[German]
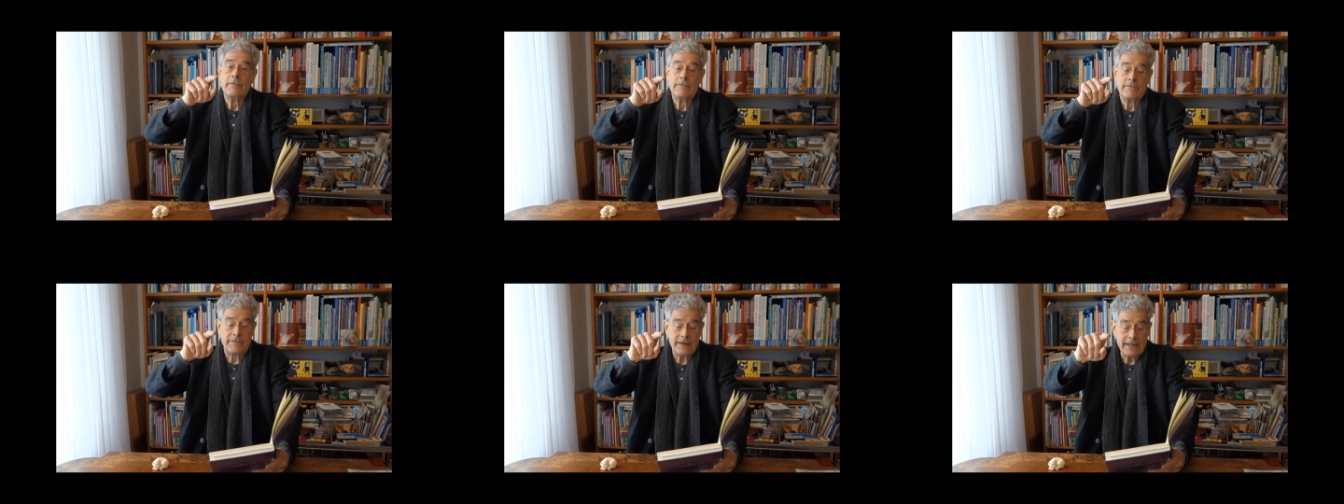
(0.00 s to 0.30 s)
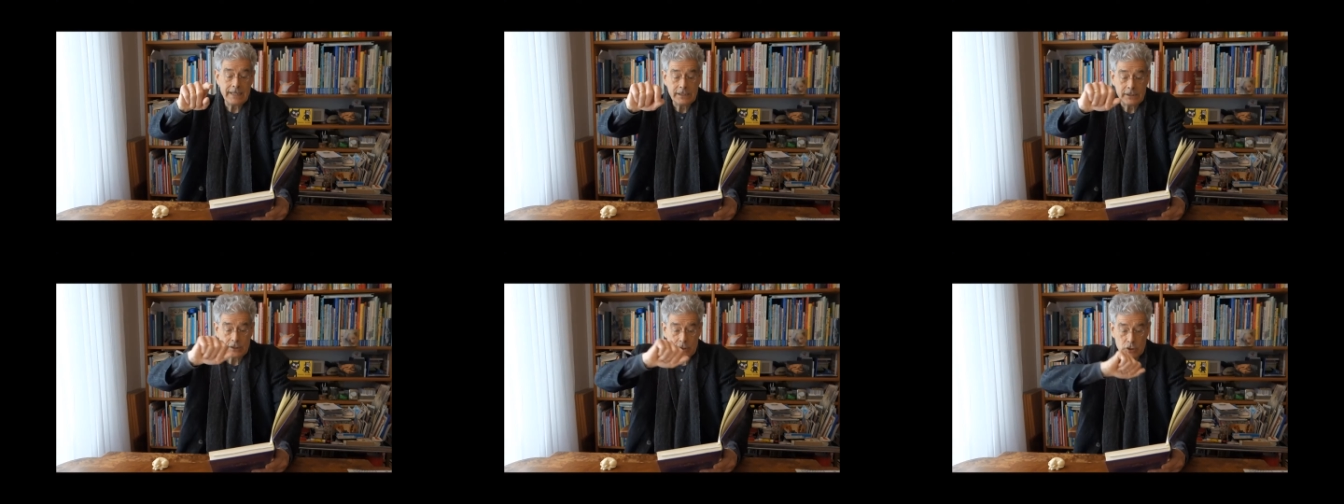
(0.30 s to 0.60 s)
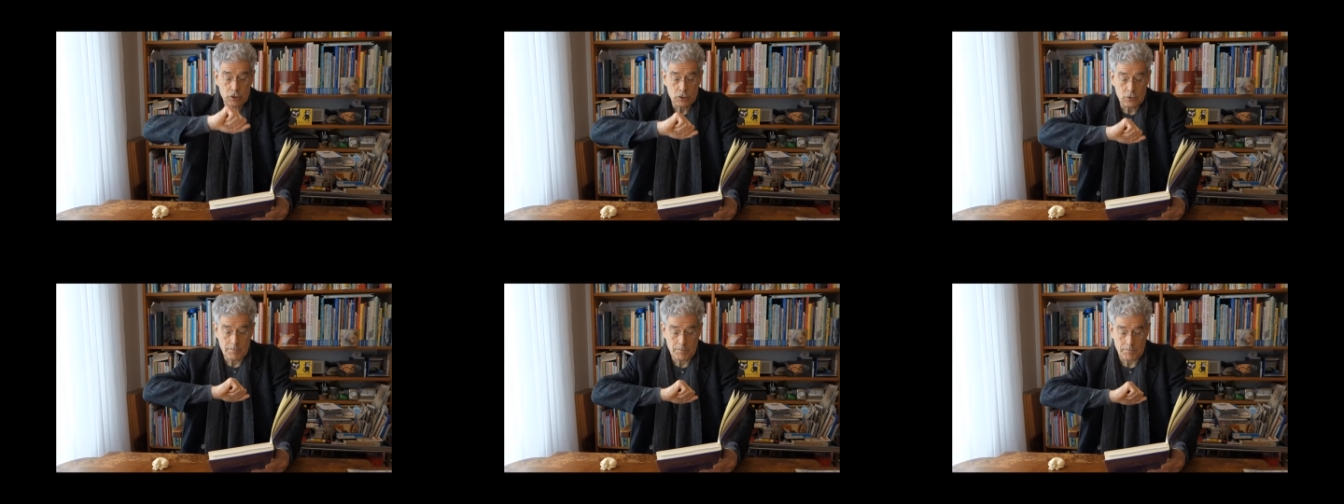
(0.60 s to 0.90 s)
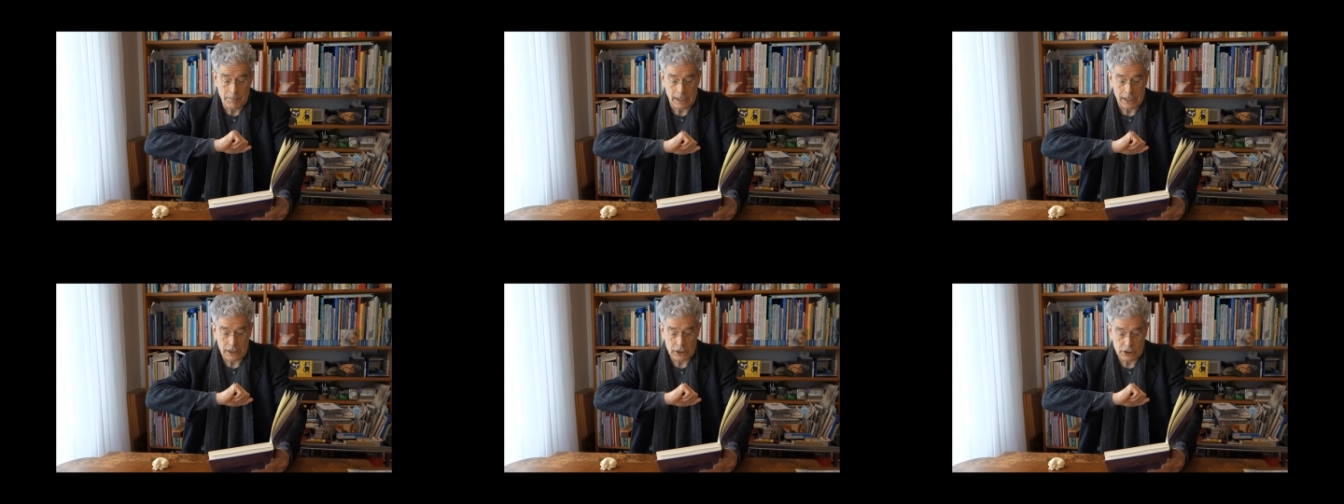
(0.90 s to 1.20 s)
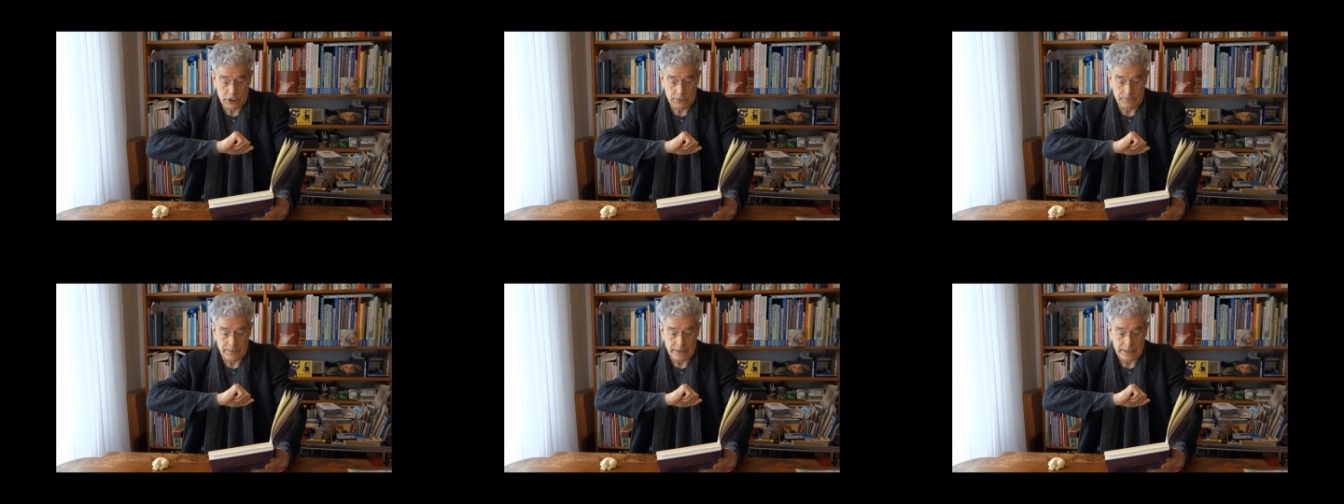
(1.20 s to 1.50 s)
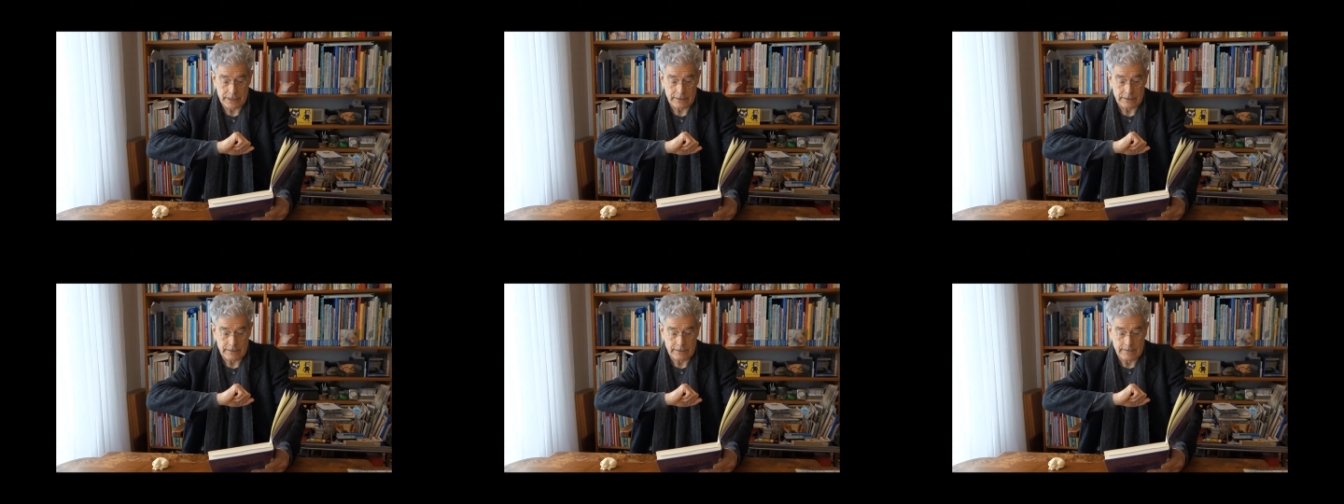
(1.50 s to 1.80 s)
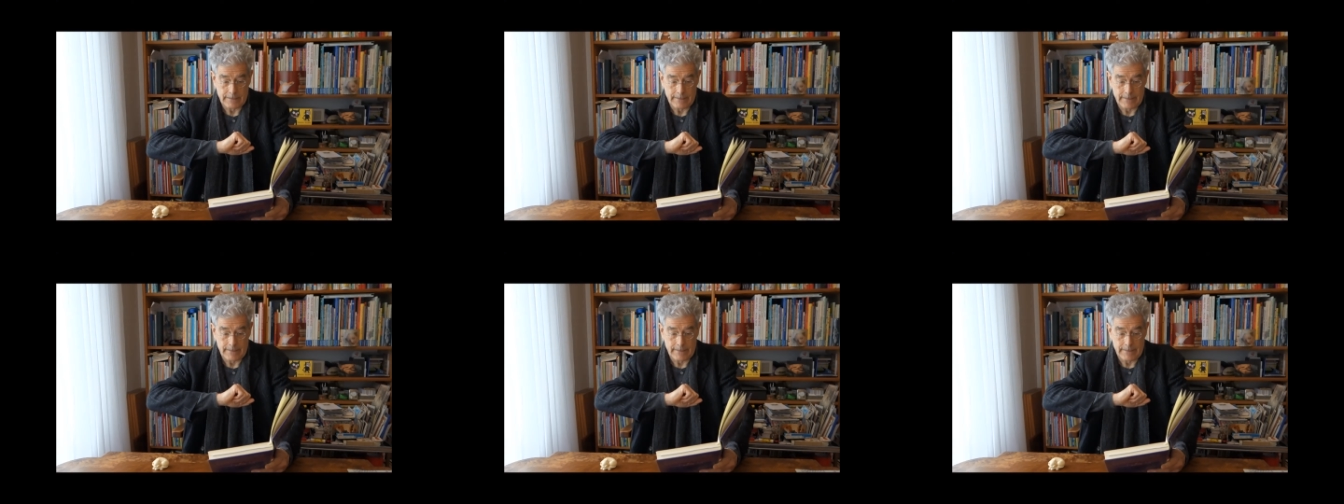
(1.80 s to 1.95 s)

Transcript: Wenn zum Beispiel